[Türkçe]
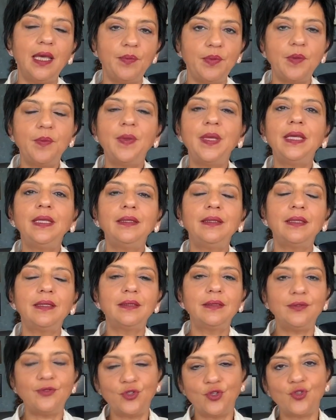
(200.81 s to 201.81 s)

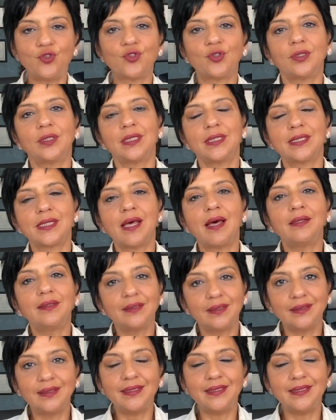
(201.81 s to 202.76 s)
ebeveynlerinin çocukla sağlıklı